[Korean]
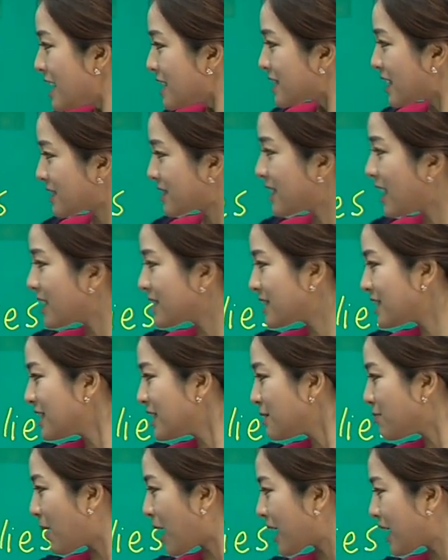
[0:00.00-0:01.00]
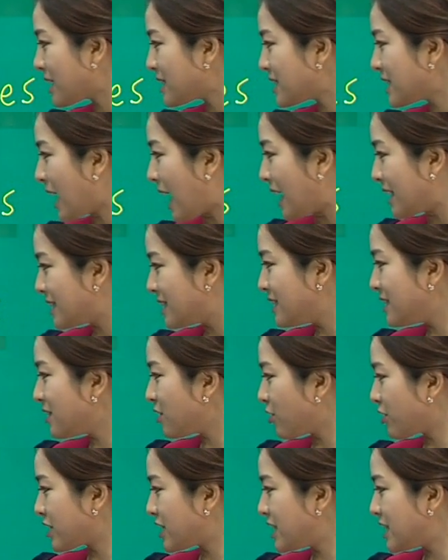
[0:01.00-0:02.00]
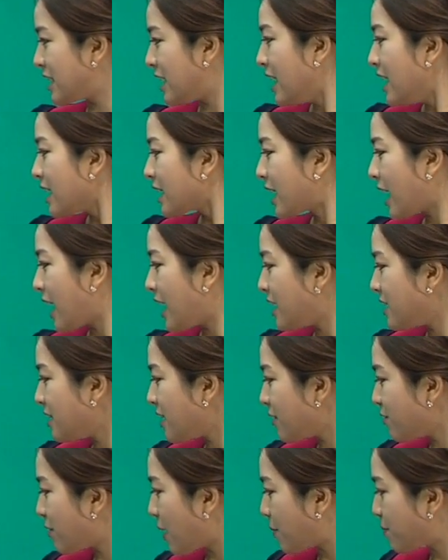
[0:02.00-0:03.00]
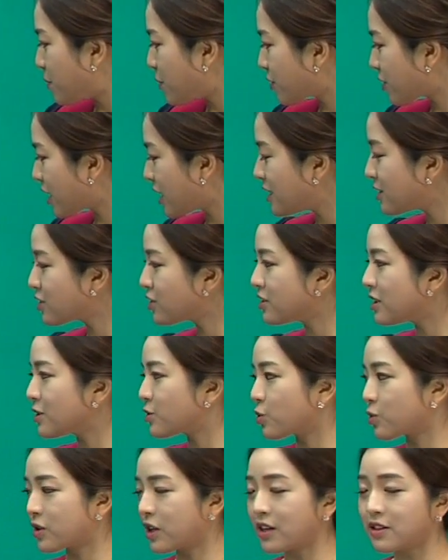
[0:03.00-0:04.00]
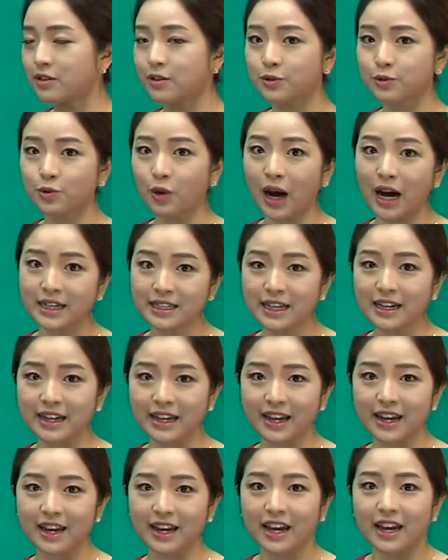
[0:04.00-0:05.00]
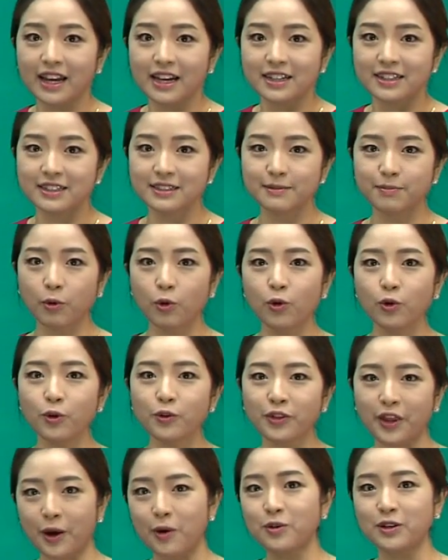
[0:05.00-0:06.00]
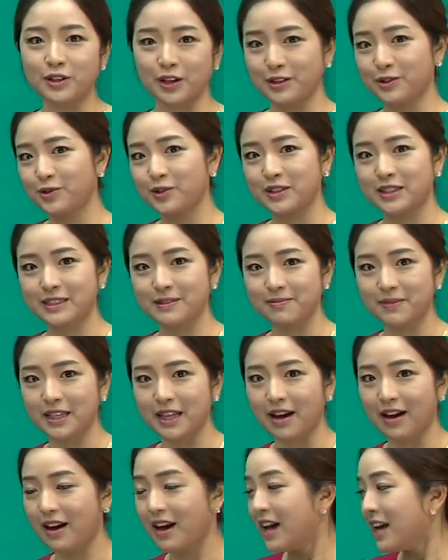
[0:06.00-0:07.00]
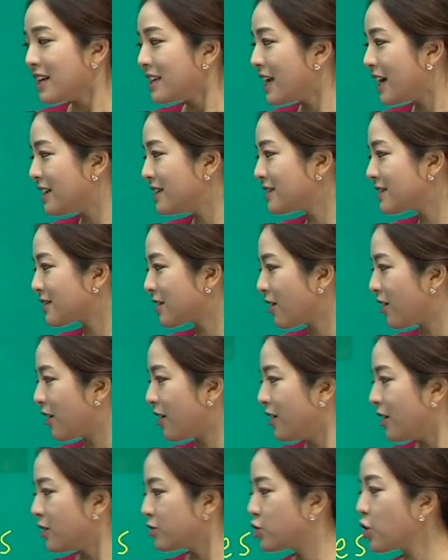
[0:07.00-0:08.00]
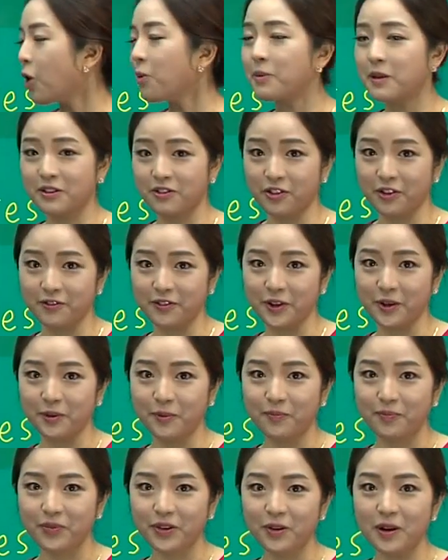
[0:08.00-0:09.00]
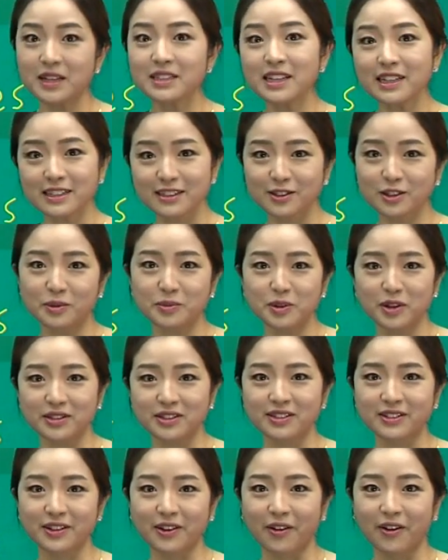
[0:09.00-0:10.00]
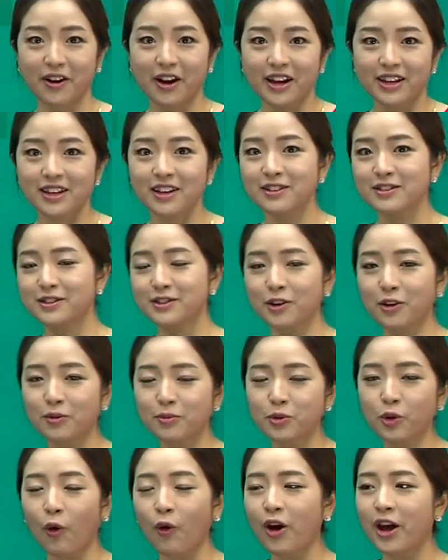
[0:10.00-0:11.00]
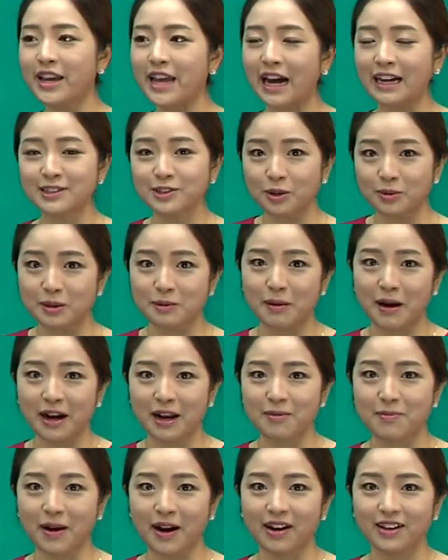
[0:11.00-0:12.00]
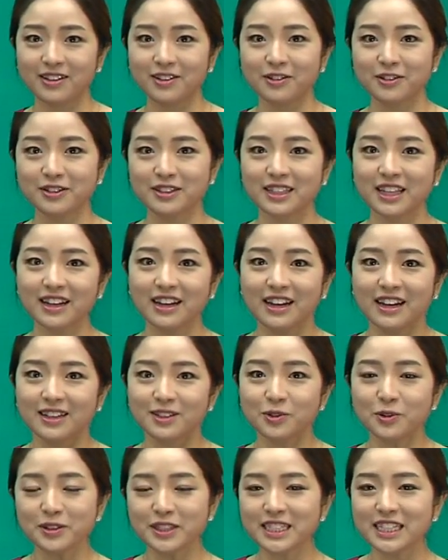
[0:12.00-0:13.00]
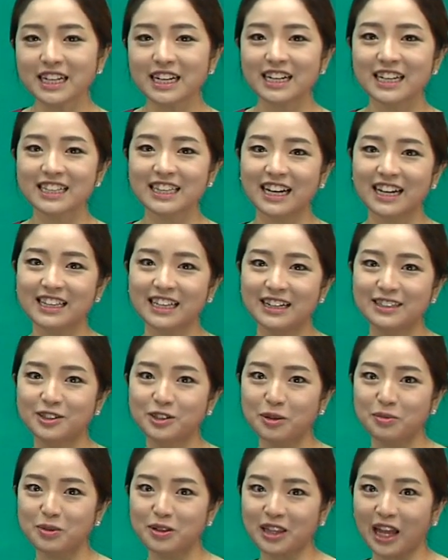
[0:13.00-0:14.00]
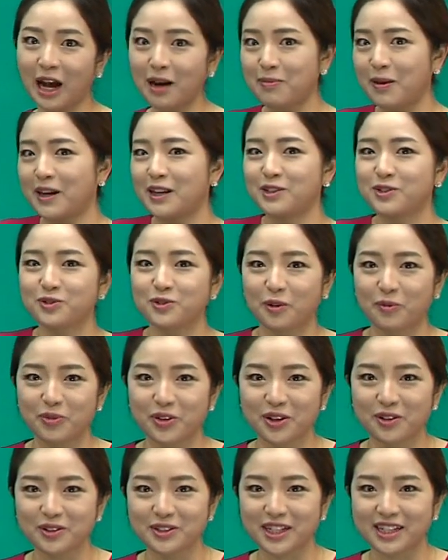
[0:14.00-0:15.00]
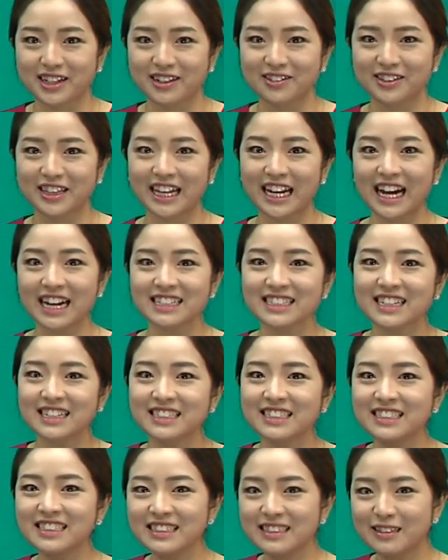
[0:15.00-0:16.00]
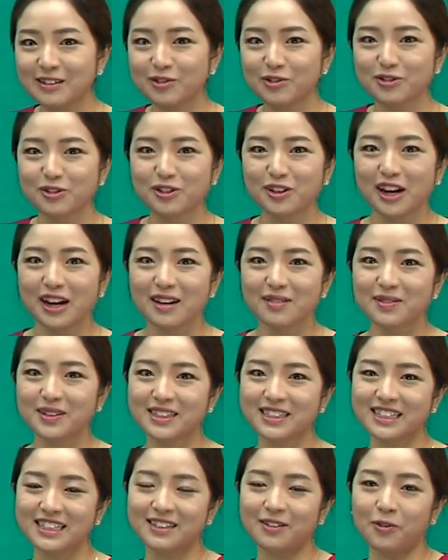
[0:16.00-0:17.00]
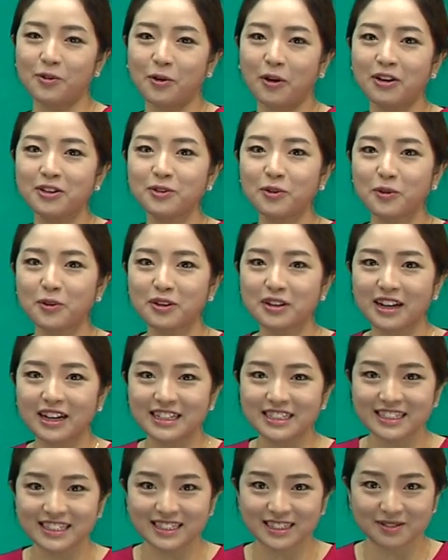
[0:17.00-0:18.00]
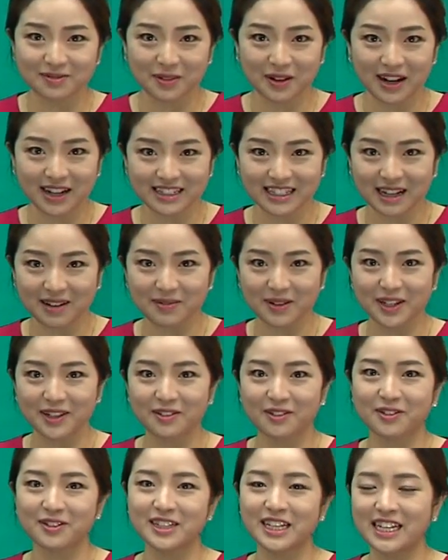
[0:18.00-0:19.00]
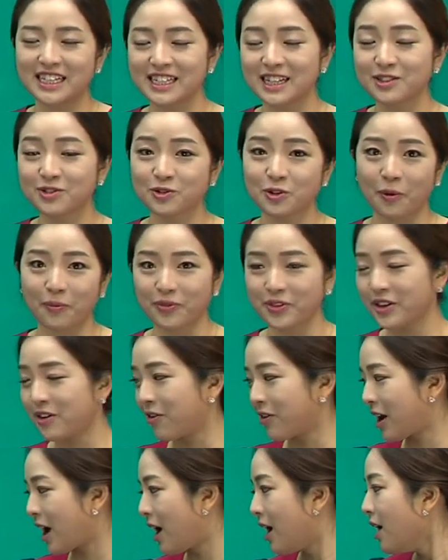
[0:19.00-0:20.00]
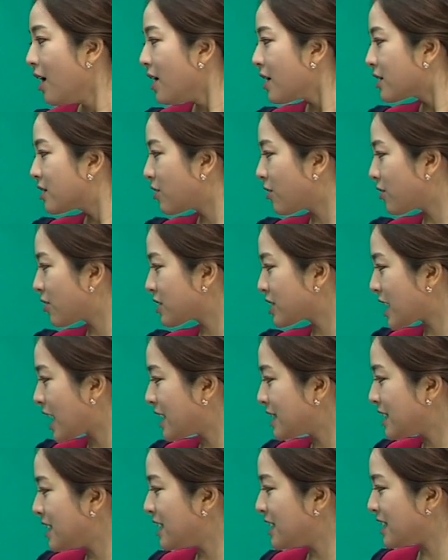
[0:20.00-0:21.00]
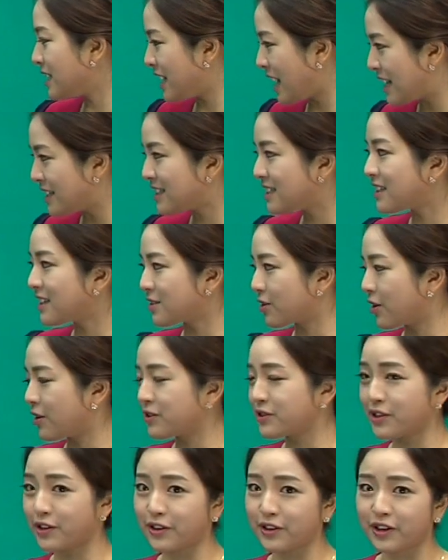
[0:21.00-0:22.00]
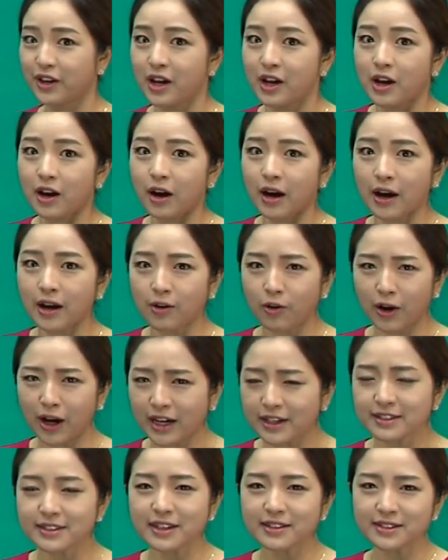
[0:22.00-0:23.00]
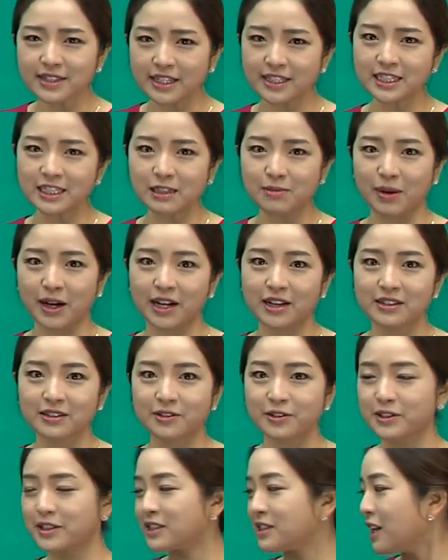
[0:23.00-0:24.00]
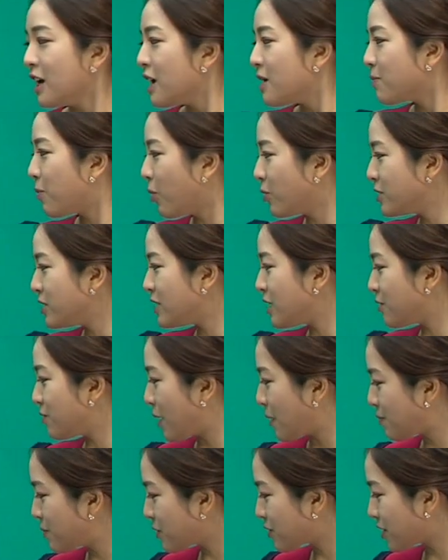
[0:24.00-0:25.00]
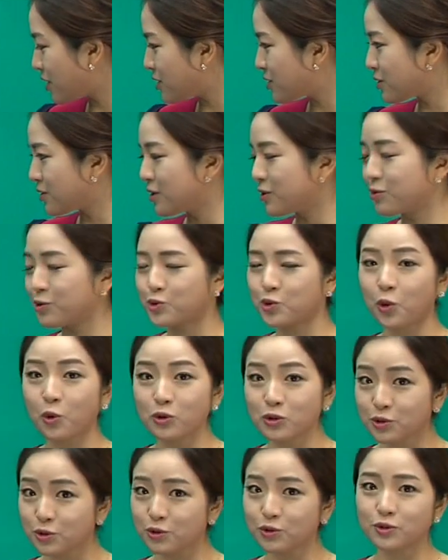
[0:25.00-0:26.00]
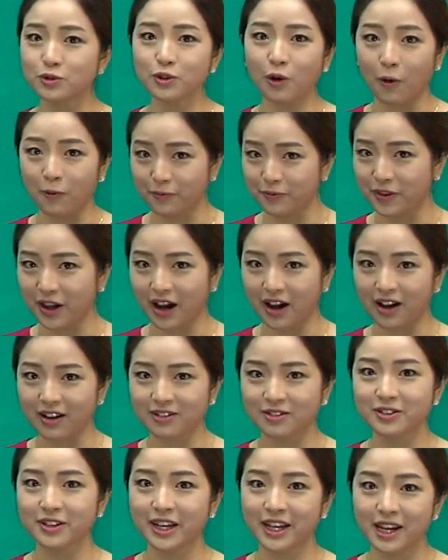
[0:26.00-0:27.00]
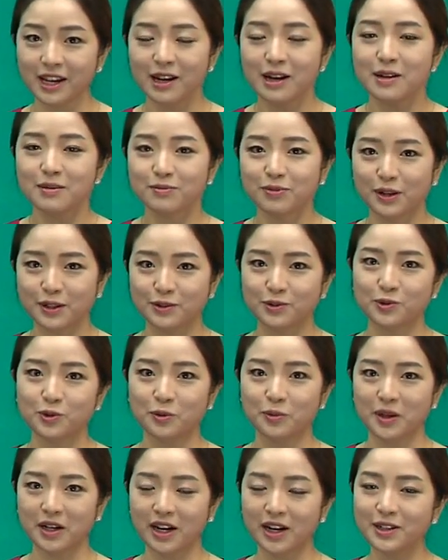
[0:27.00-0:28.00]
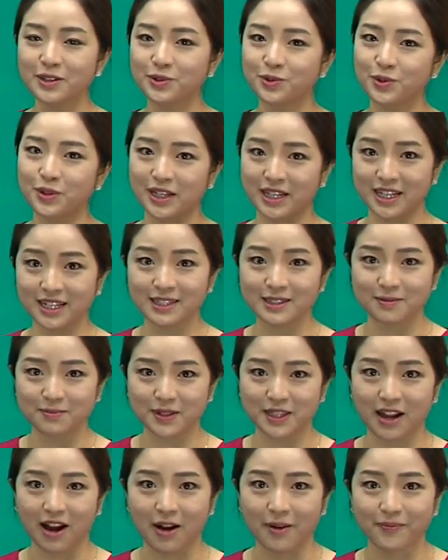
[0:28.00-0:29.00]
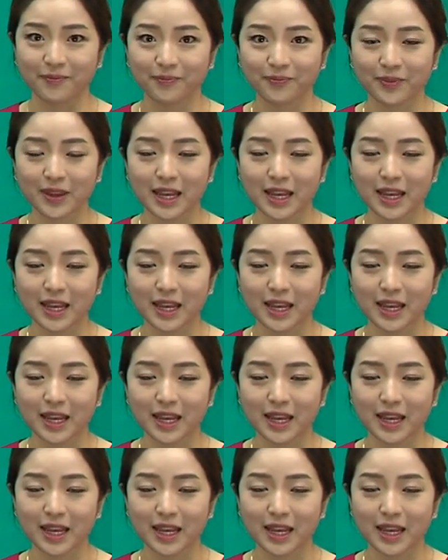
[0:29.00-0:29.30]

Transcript: 자, 사실을 말하지 않는 것이 개인의 레퓨테이션에 좋다는 것도 하나의 그 본론 내용이 될 수 있습니다. 예를 들어 job interview 회사 인터뷰 같은 거 예를 들어 뭐 너의 약점을 말해봐 이러는데 솔직하게 나의 단점을 다 말할 수는 없는 거잖아요. 난 항상 늦고 막 되게 unorganized 막 뭐 하다 막 이런 걸 얘기할 수는 없는 거라 그런 것이 하나의 예시가 되어서 하, 항상 사실을 말하는 것은 본인의 레퓨테이션에도 좋을 수는 없다. 그렇게 브레인스토밍을 할 수 있겠습니다.